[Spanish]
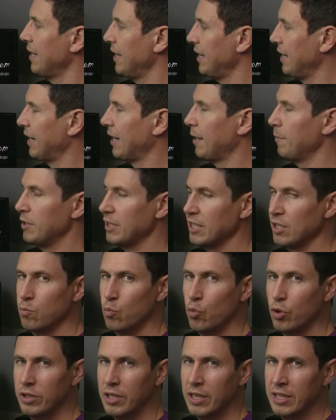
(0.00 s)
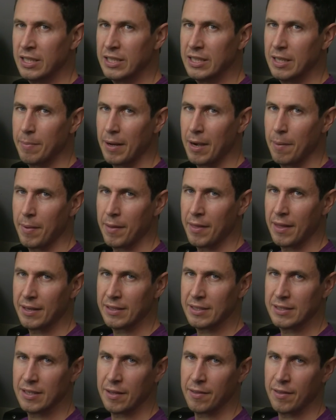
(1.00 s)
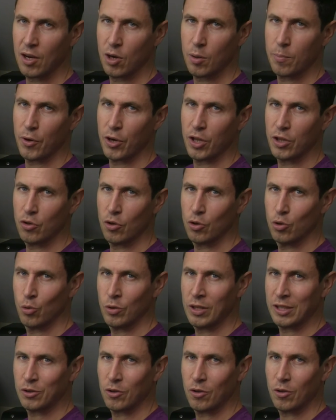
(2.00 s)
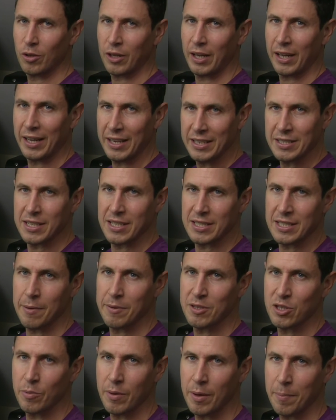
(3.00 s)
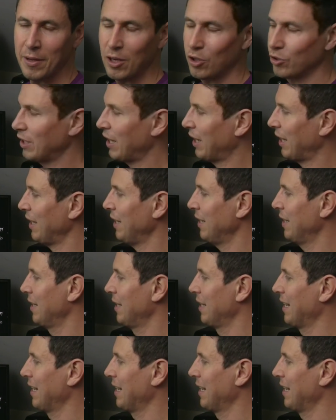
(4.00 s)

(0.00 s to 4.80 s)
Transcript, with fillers: Y realmente es muy interesante para empezar desde cero poniendo en duda todo lo que crees que sabes sobre pilotaje,